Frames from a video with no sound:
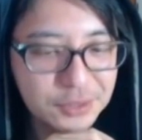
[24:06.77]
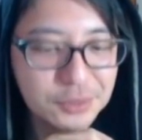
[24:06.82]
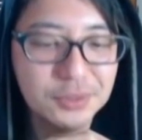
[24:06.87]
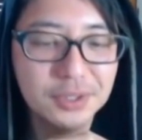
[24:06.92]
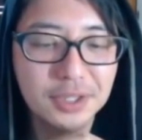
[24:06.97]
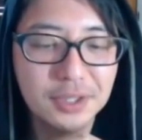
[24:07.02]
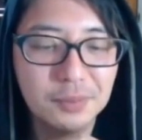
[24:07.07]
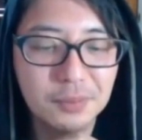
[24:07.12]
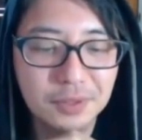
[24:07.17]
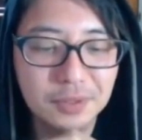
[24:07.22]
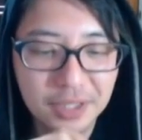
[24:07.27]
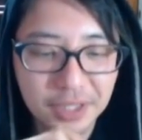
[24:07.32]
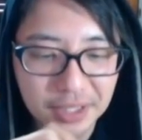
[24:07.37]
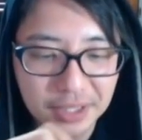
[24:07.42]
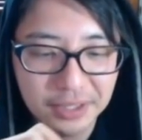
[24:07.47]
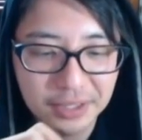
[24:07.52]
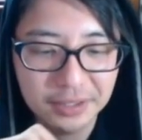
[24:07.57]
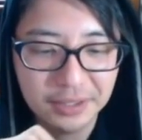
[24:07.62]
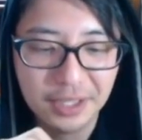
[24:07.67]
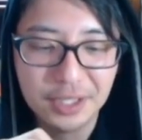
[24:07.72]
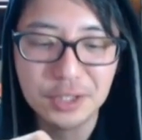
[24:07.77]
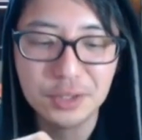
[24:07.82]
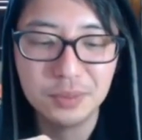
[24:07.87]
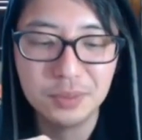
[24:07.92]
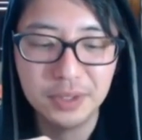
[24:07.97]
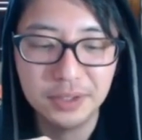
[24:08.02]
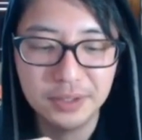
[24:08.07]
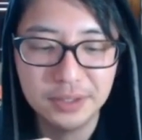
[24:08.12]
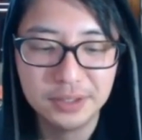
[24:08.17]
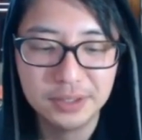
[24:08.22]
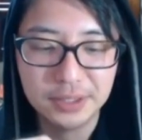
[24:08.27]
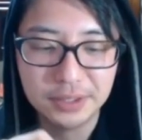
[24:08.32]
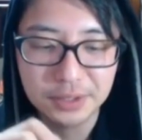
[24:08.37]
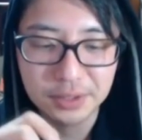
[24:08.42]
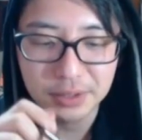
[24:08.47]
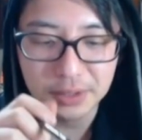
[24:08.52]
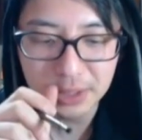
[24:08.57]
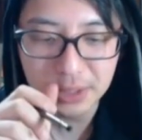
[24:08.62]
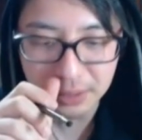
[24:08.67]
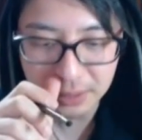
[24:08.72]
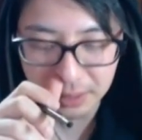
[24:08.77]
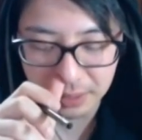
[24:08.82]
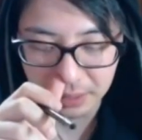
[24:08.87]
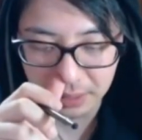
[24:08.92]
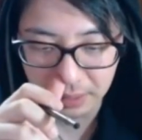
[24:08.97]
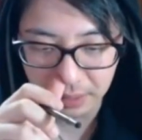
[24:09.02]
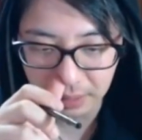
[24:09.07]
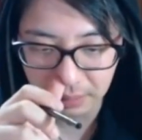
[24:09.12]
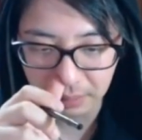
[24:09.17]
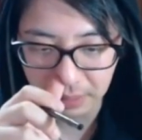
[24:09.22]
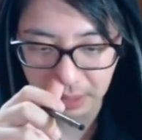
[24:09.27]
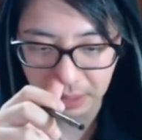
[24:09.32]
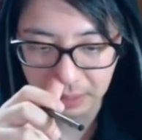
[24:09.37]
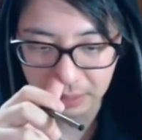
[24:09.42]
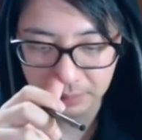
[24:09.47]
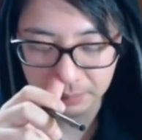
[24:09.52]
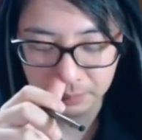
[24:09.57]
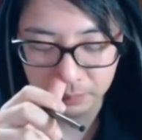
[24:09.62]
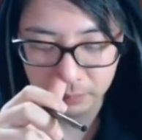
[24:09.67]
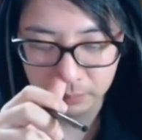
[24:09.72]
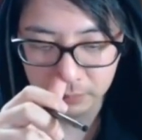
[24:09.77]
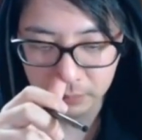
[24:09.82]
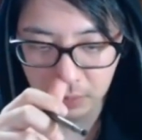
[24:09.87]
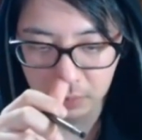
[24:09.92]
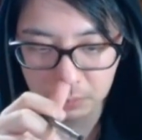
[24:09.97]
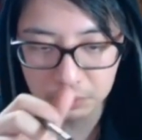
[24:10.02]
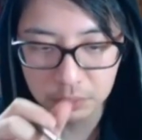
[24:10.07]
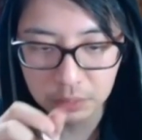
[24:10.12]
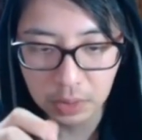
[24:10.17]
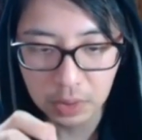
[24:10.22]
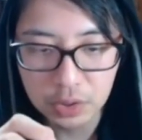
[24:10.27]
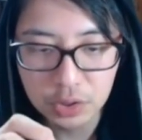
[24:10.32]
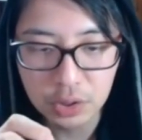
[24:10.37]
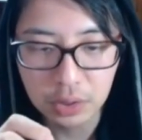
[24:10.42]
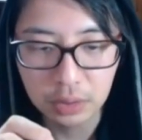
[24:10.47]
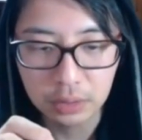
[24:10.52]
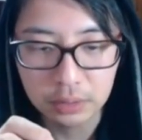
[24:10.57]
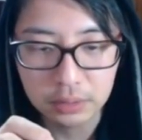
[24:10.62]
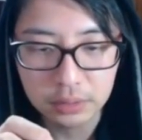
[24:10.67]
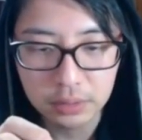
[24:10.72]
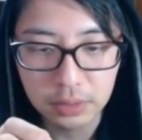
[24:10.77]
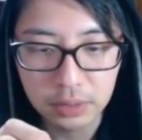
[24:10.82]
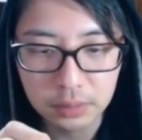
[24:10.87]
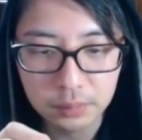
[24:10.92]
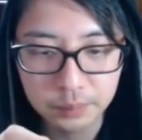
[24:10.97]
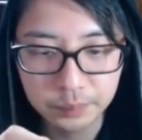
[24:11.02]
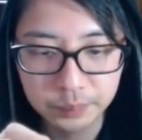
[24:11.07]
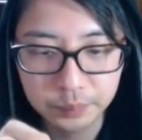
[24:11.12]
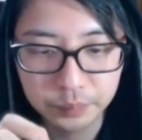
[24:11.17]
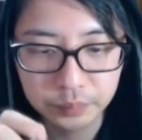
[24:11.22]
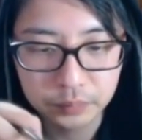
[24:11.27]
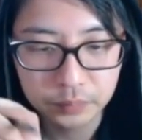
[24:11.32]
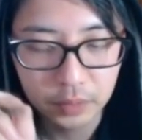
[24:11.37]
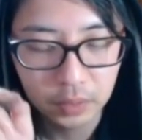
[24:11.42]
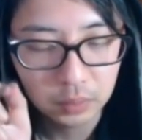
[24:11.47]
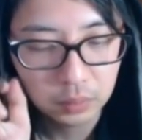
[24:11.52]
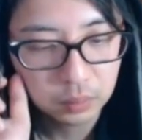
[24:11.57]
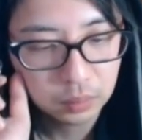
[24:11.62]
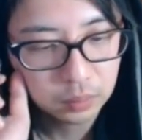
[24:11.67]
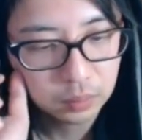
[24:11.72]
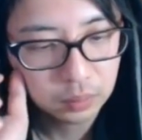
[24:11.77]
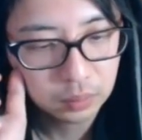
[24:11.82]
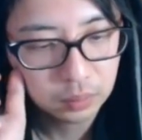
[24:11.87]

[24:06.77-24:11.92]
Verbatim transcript: 遊んでてもね大丈夫なんですが、次あたりからは多分あれじゃないですか、チャレ